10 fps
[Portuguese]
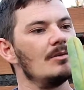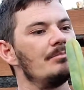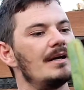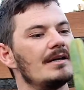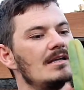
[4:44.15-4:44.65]

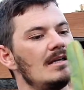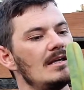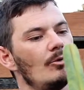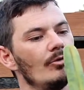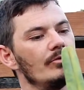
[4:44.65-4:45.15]
para
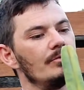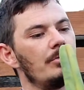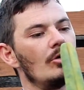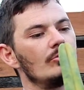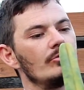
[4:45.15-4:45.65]
que os
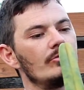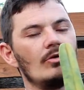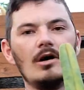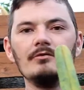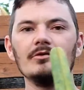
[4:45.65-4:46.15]
brotos
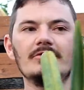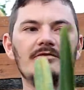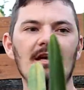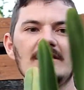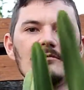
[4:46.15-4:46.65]
novos
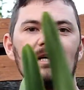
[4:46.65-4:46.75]
venham